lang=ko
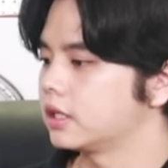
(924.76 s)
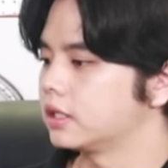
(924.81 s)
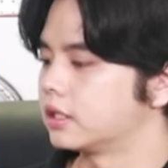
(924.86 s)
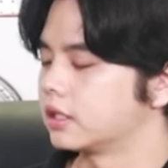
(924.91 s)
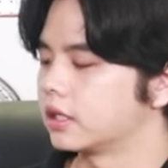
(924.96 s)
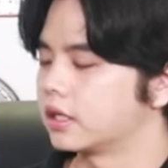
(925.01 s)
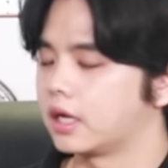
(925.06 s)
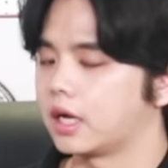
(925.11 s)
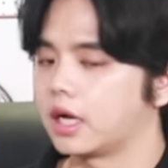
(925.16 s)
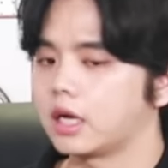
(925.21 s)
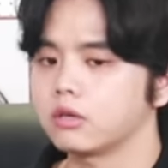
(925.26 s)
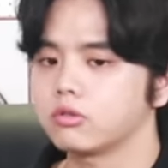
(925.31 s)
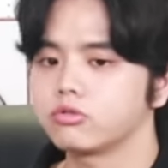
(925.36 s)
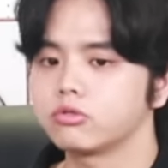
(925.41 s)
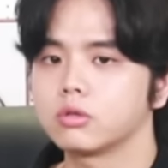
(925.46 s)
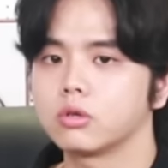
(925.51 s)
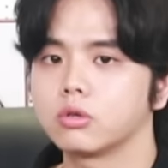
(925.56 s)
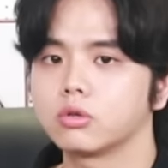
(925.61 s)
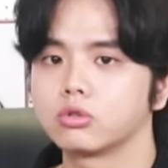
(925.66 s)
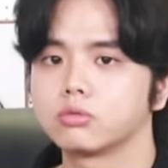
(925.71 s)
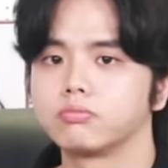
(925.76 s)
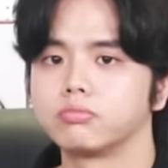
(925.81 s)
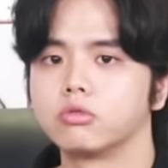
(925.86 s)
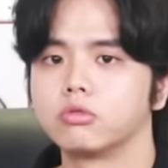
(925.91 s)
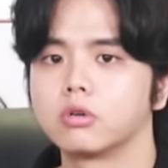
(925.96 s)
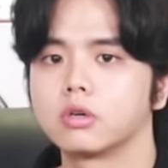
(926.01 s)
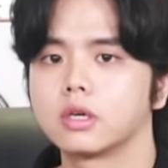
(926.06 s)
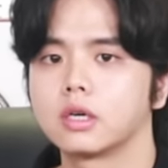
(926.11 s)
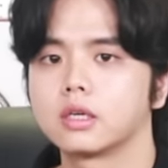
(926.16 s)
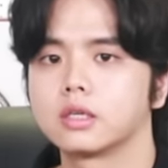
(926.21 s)
게, 한국어로
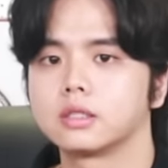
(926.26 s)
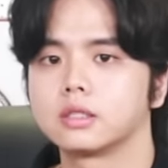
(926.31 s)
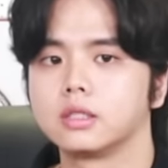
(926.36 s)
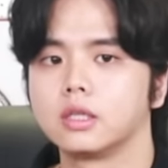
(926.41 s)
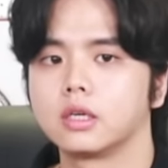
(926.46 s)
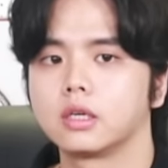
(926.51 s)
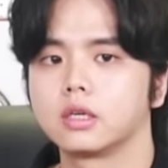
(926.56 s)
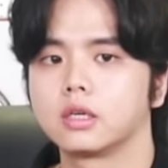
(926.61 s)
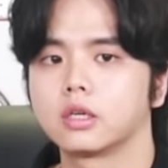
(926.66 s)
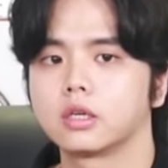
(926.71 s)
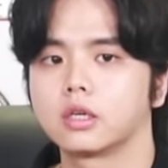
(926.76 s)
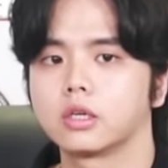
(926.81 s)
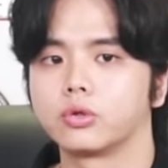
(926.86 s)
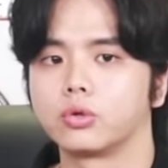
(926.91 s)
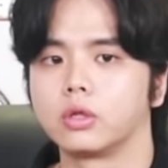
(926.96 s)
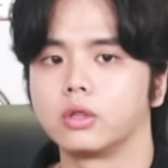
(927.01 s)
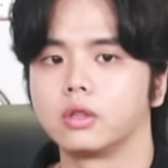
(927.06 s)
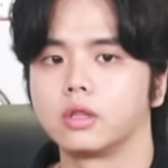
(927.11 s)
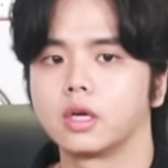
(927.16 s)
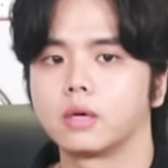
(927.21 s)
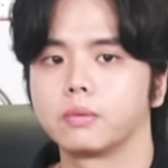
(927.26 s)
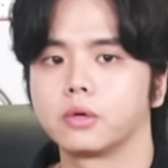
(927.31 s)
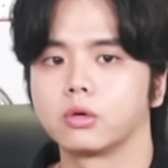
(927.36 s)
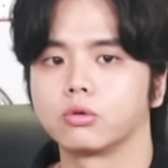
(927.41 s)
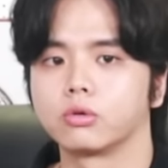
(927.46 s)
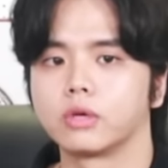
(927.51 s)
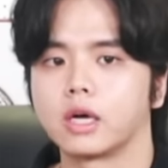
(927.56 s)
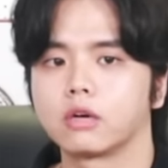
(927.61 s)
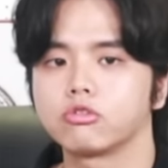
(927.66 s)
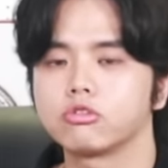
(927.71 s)
무언가를 진행하게 된다면
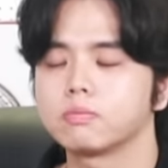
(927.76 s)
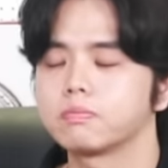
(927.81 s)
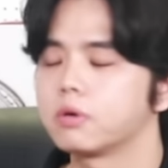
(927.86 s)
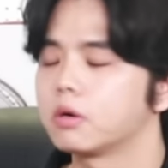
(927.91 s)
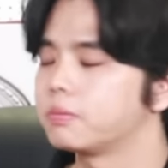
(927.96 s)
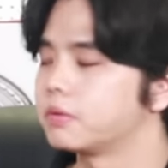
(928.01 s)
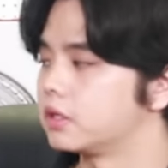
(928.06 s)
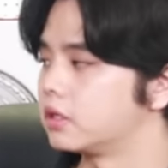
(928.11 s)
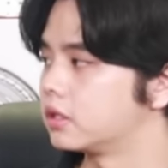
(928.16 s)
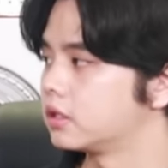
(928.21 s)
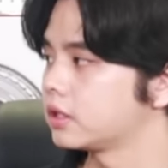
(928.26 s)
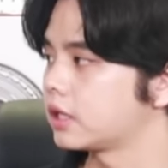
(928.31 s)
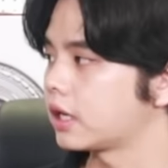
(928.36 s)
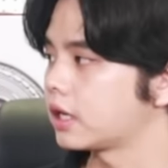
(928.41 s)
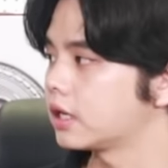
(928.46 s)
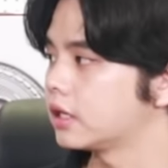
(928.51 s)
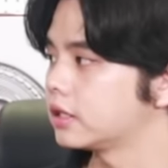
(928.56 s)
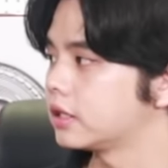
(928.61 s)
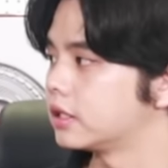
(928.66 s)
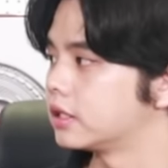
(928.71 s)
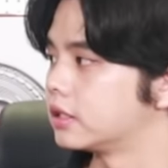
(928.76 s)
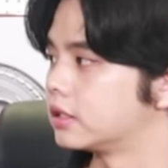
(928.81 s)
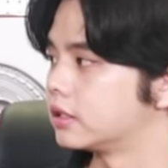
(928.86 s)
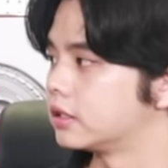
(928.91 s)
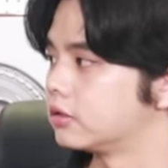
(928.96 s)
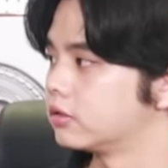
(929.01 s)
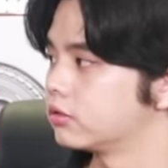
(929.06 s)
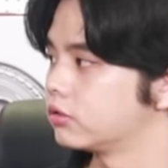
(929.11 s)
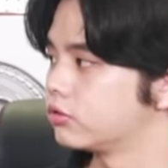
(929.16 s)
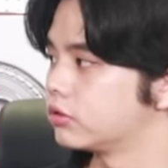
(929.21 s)
결국 한국법을 따라야 되는
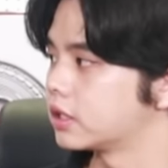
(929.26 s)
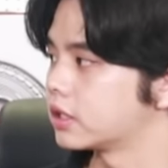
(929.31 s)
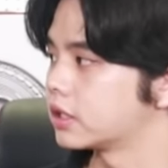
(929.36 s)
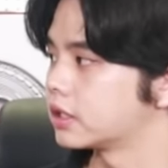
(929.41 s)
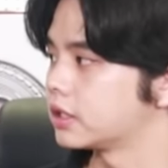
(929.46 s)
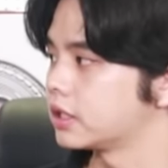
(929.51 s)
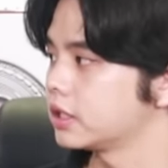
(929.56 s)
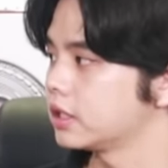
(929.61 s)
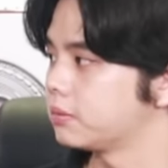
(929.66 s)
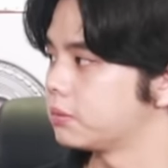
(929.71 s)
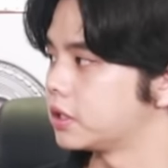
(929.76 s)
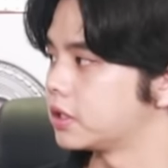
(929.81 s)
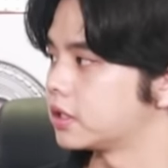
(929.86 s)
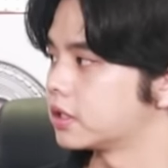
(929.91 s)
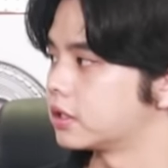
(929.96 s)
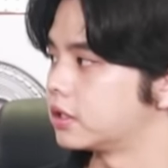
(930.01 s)
규제가 생깁니다.